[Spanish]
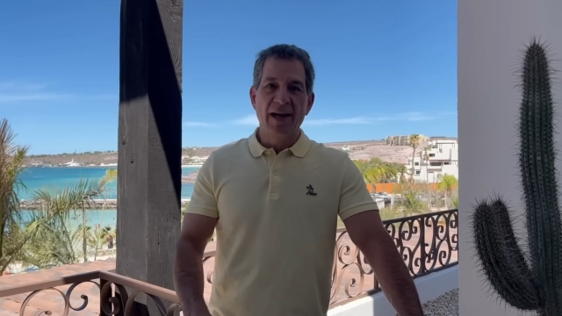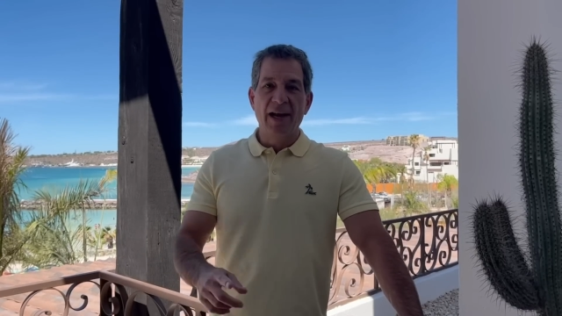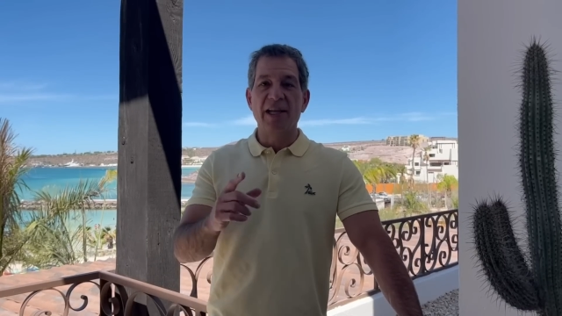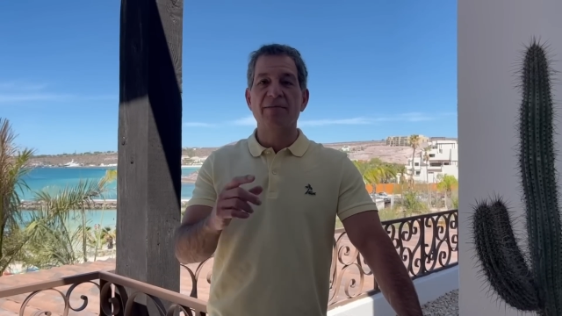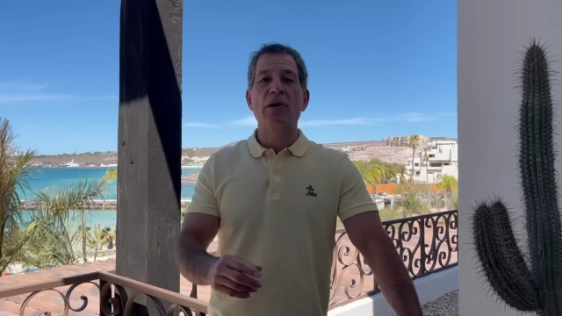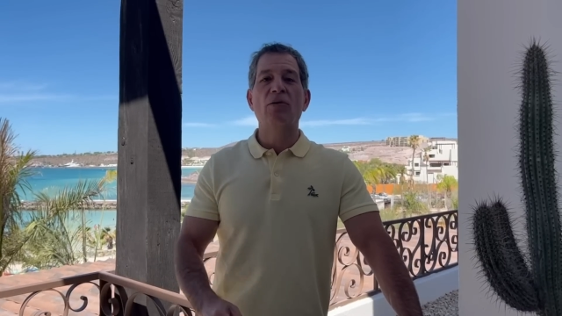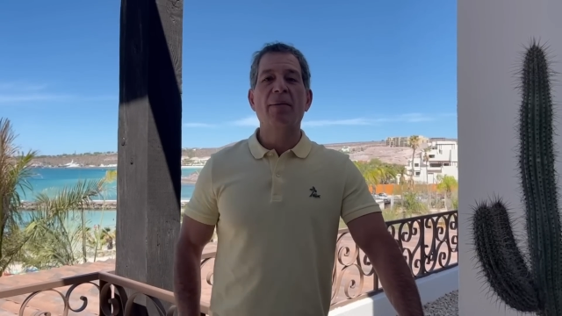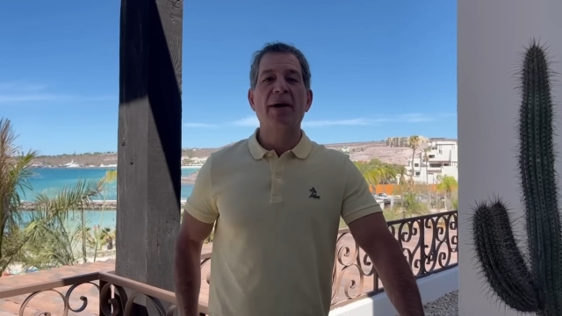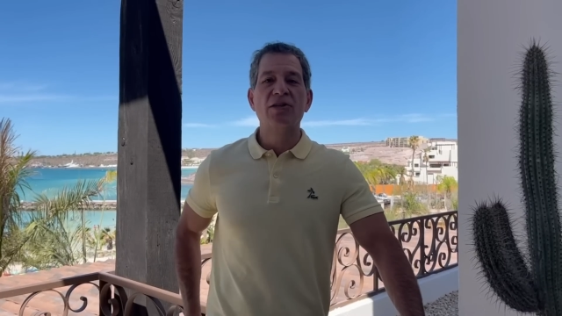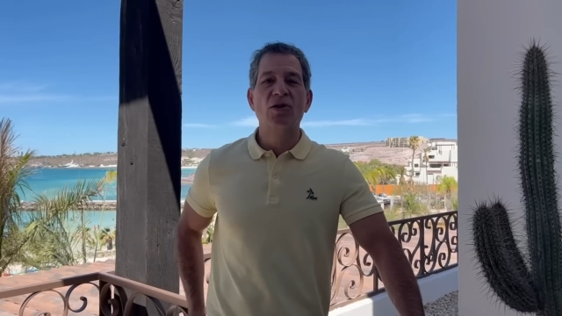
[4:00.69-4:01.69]
Les mando un
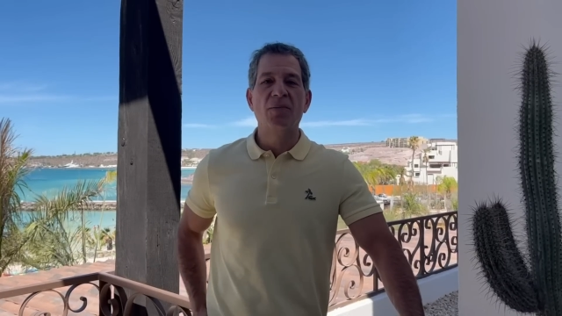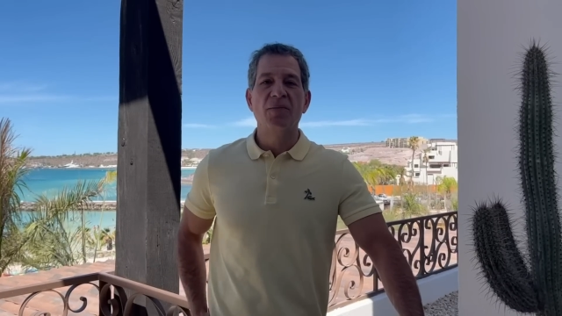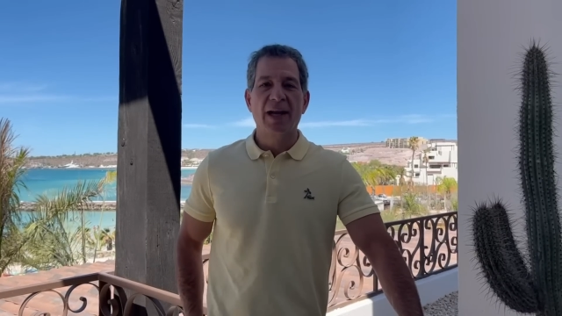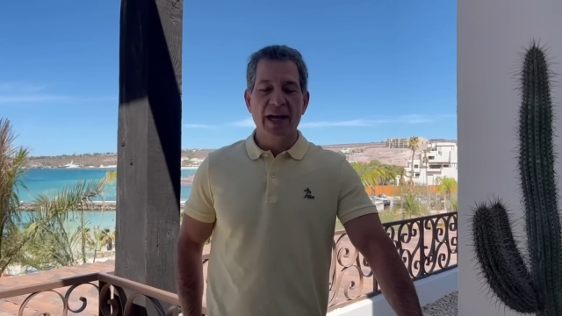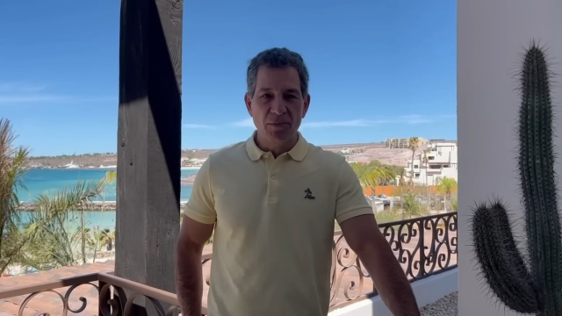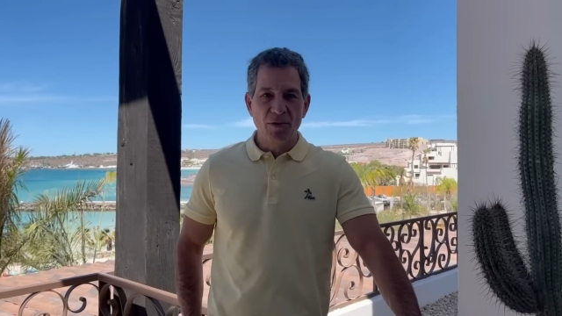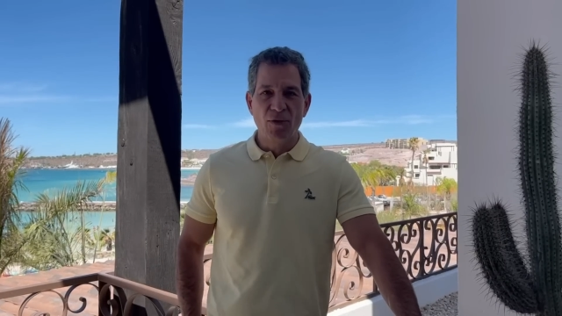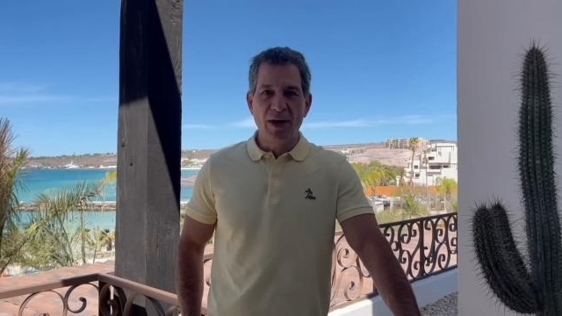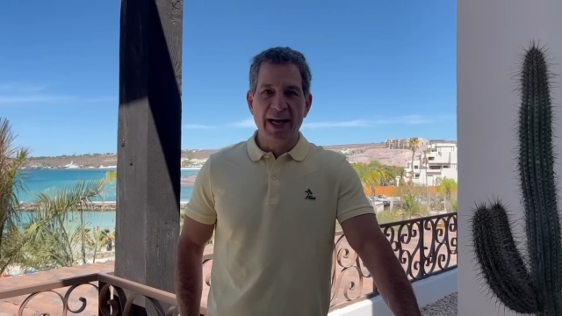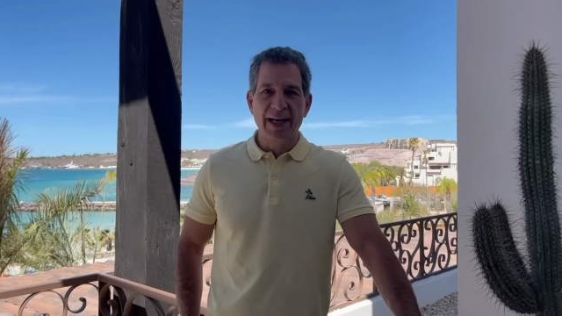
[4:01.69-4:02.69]
abrazo, cambio y
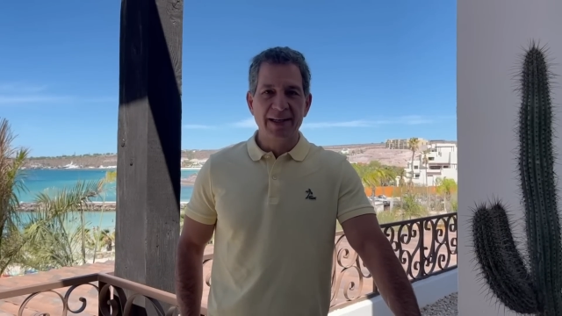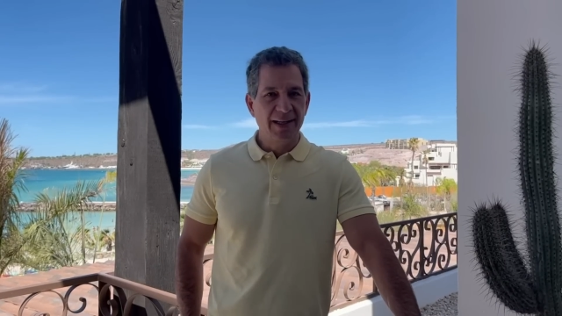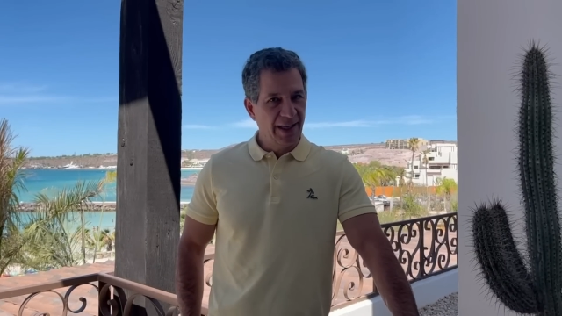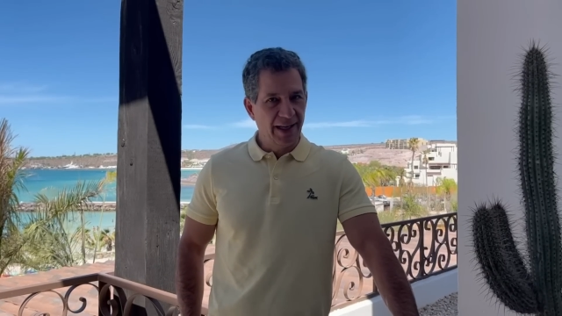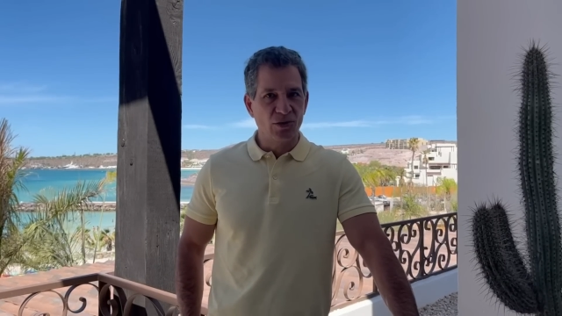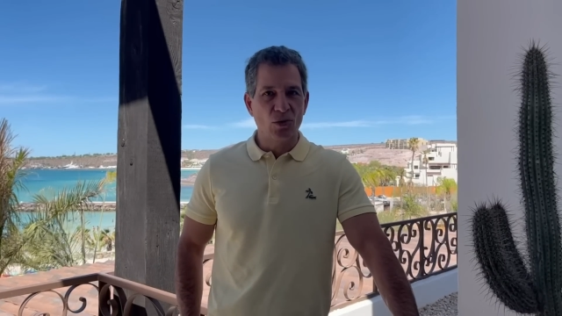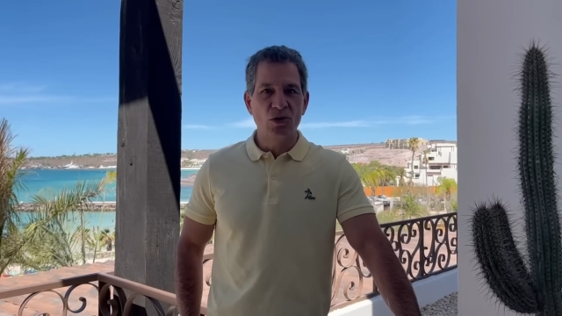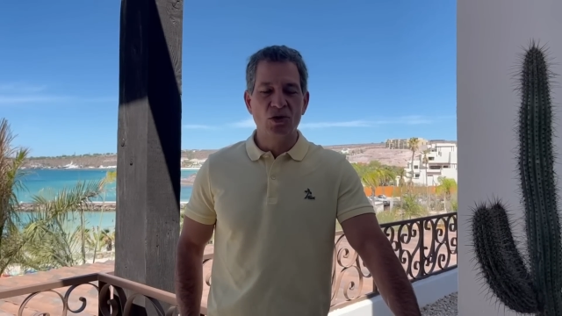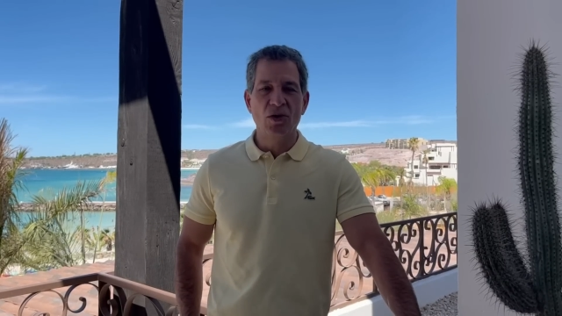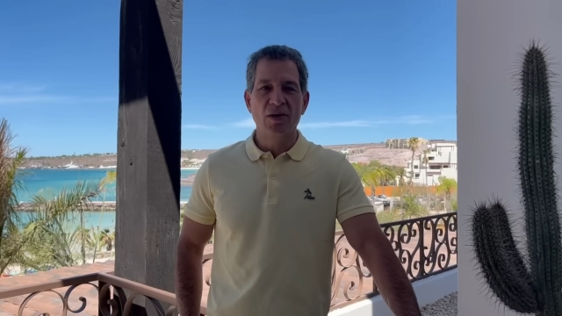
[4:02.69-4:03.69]
fuera, y
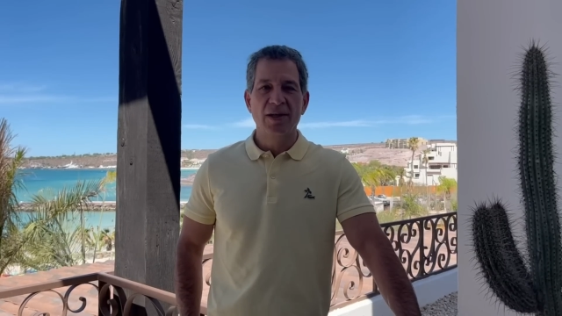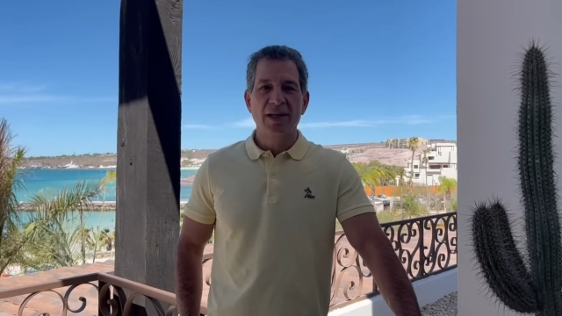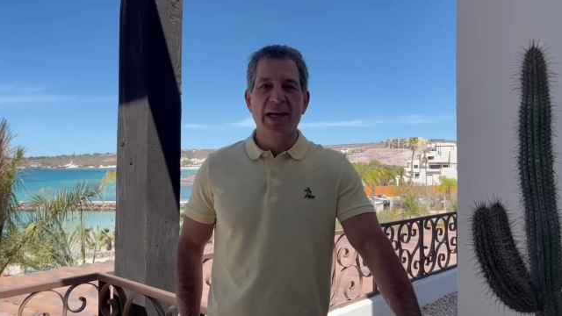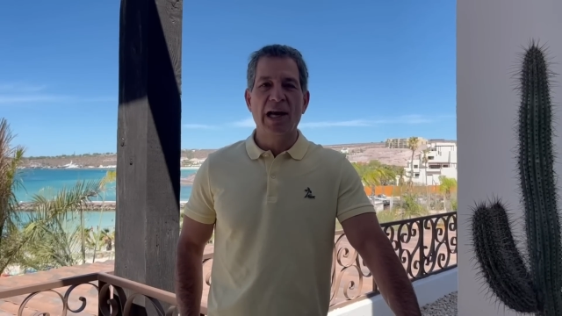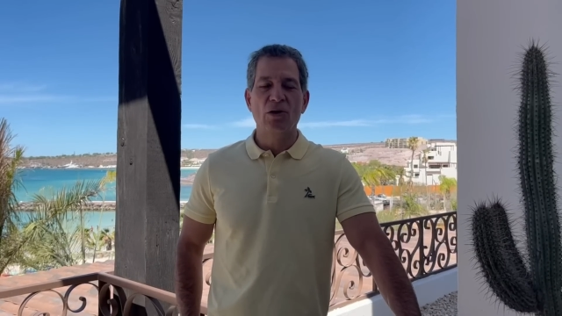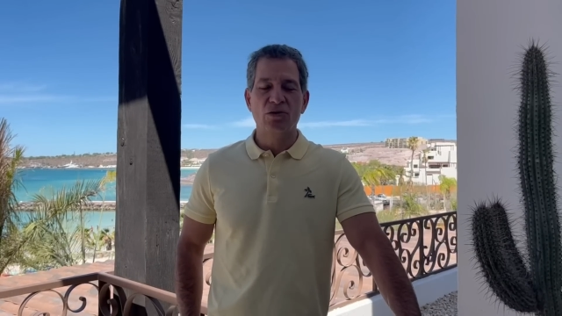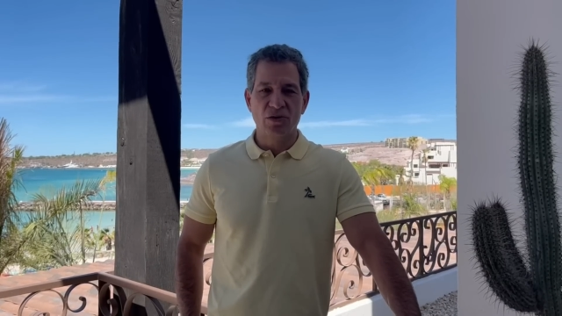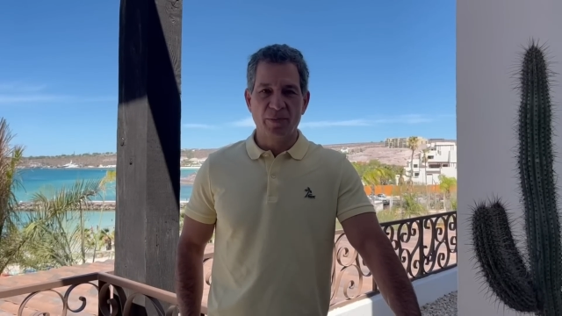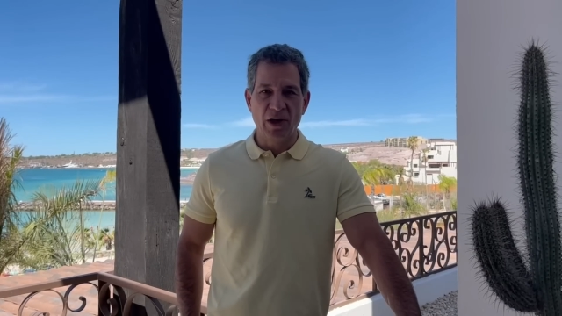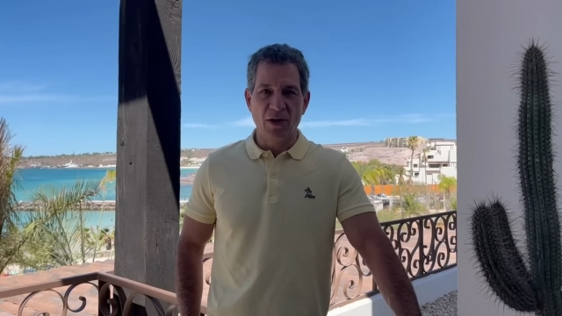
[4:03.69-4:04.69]
escucho y leo sus
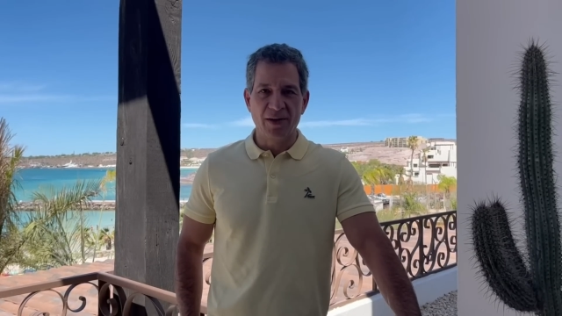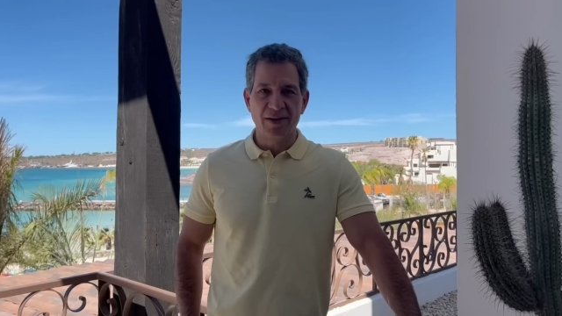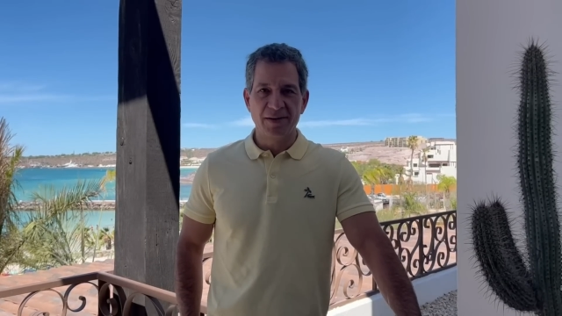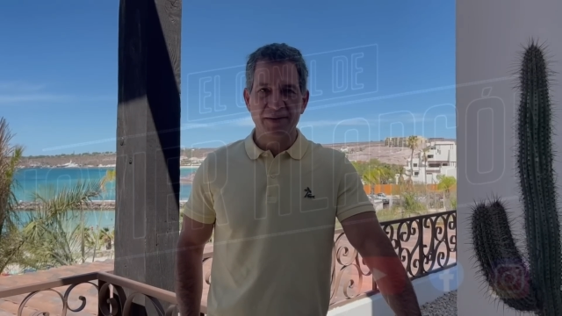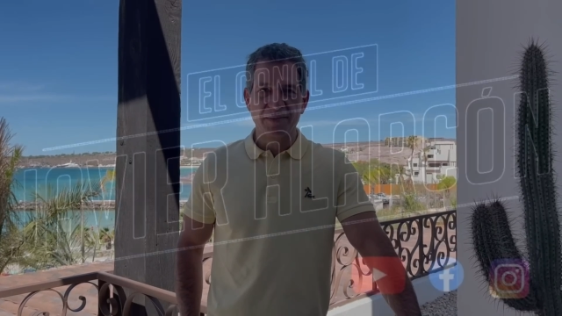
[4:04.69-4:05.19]
opiniones.